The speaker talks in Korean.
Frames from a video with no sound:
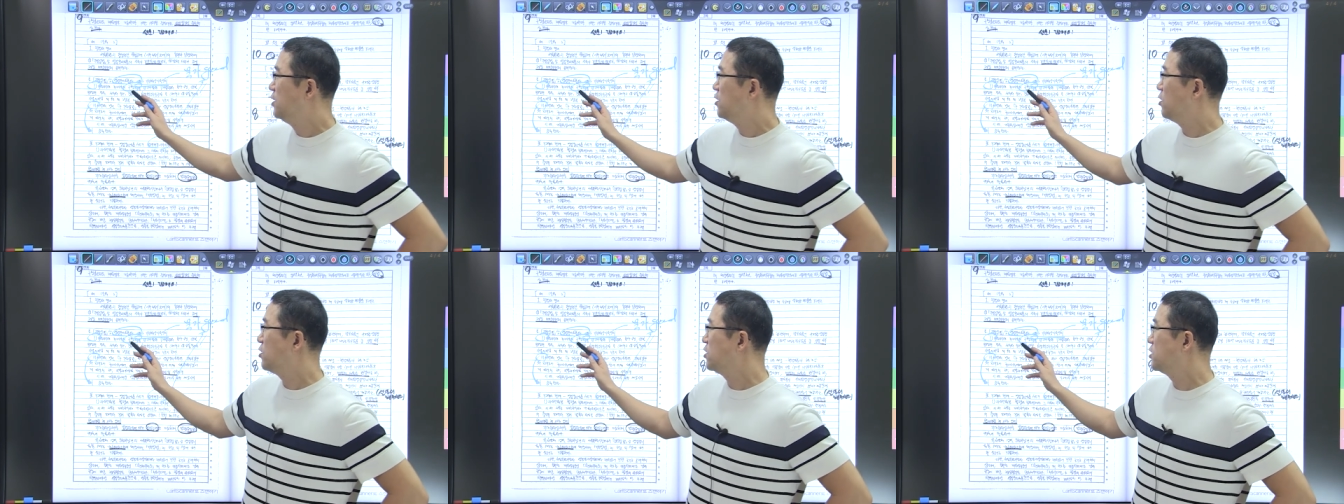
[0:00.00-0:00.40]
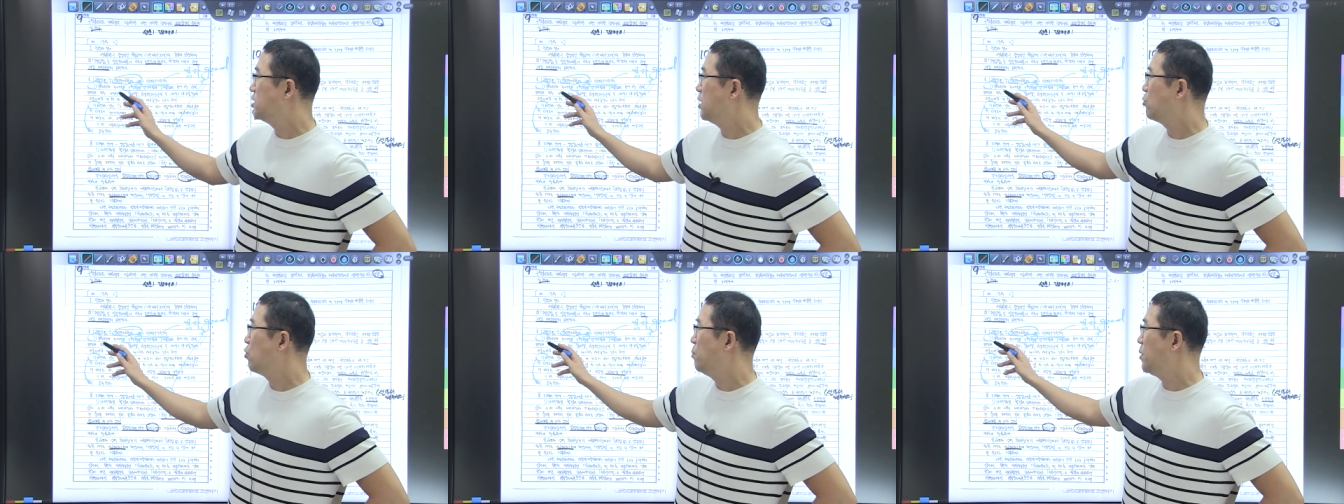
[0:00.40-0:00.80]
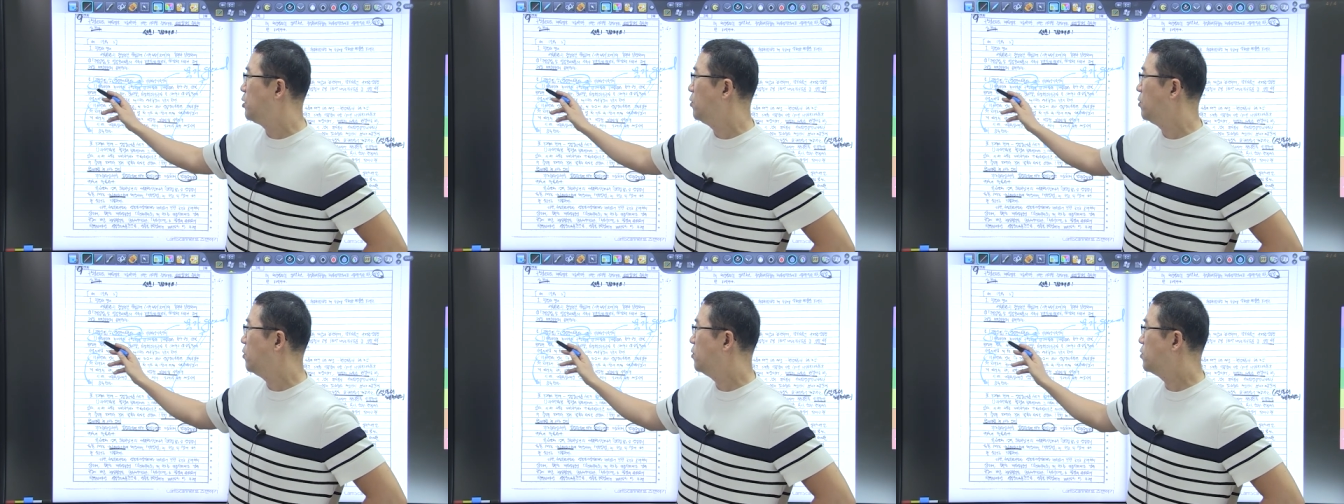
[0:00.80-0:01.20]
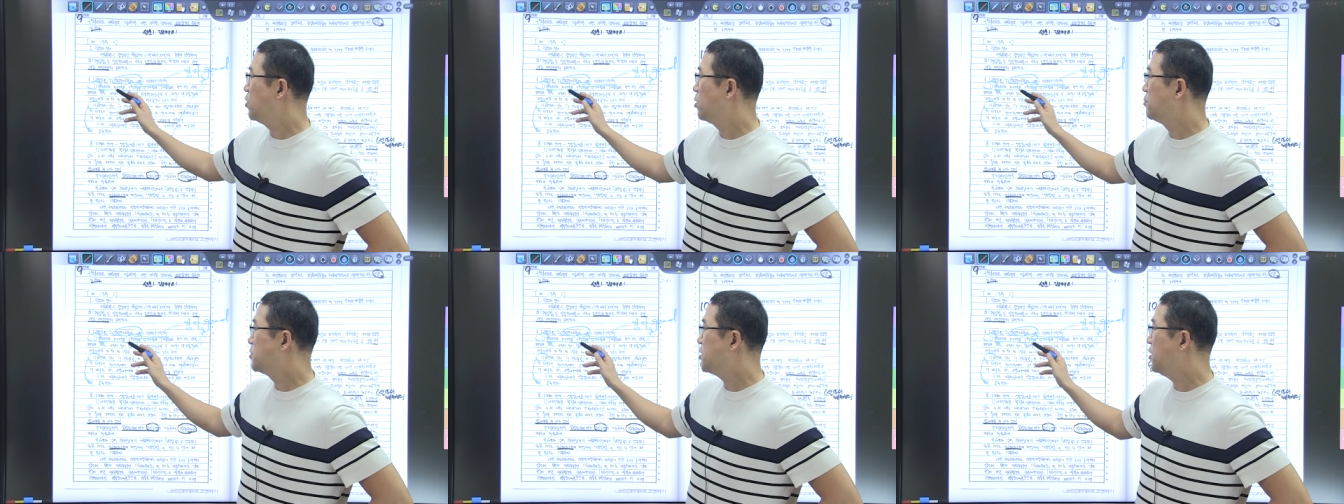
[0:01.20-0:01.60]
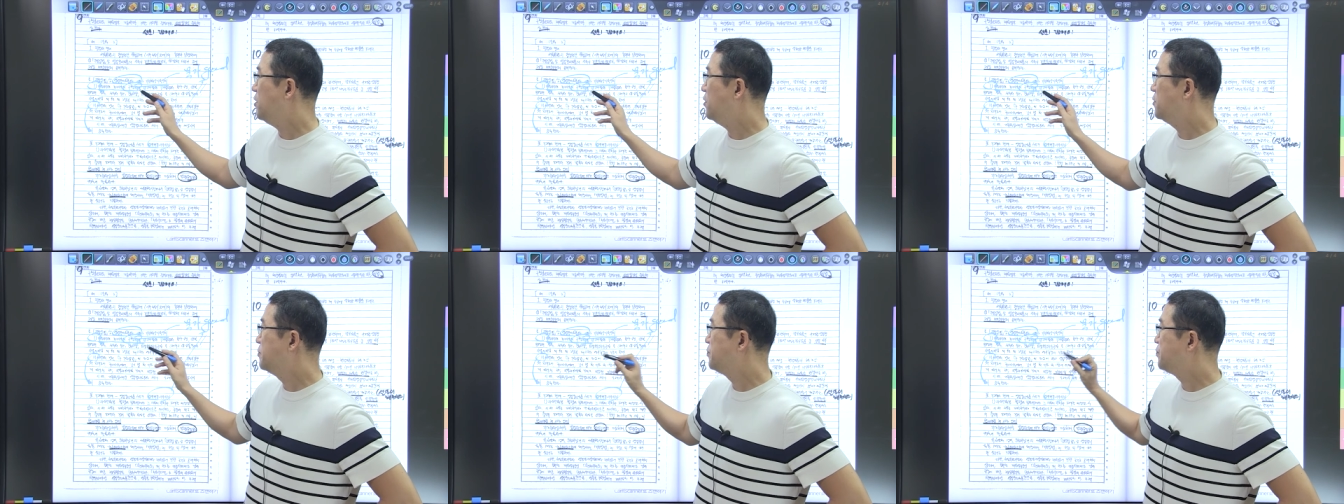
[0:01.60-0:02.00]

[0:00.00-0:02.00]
여기는 그냥 곧바로 여기 보세요.